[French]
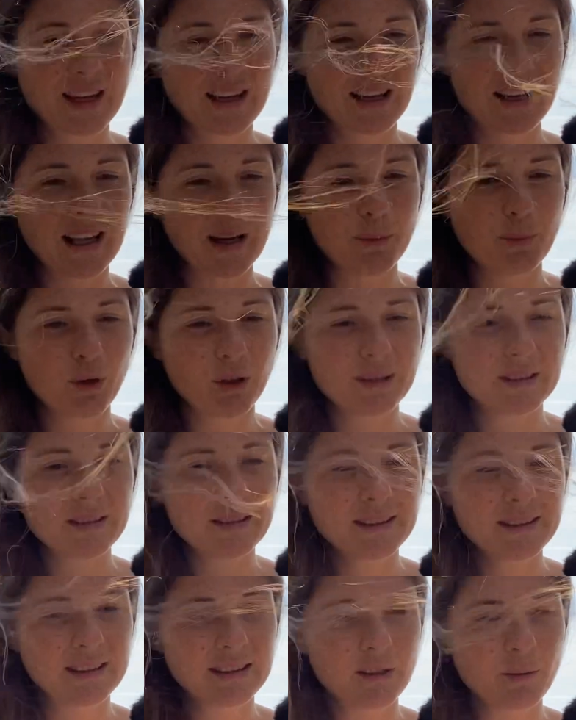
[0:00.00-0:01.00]

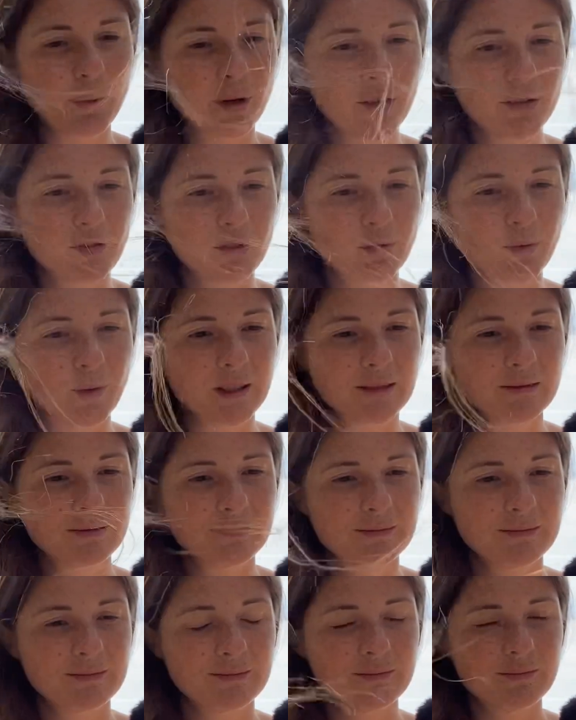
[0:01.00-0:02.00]
L'important, c'est d'en prendre soin,
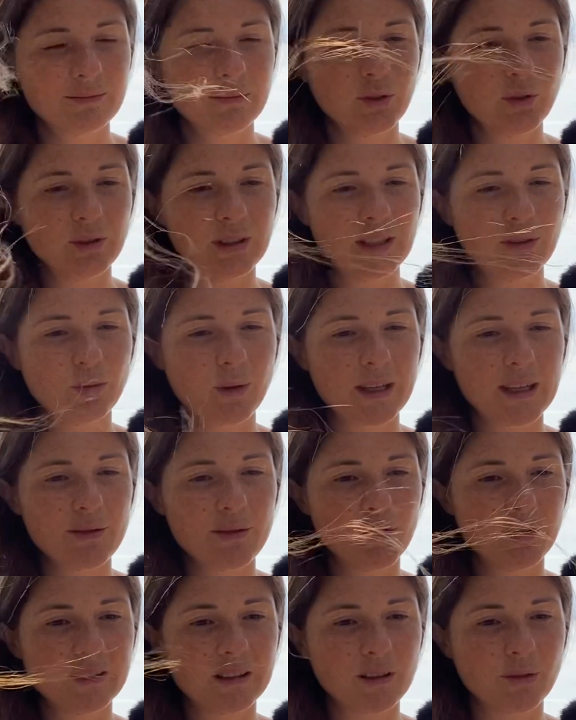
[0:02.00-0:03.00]
de nettoyer
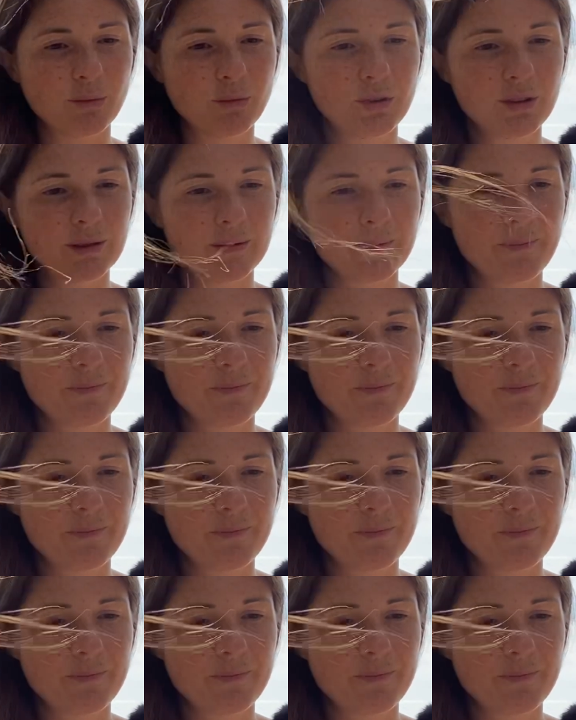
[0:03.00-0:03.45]
vos temples.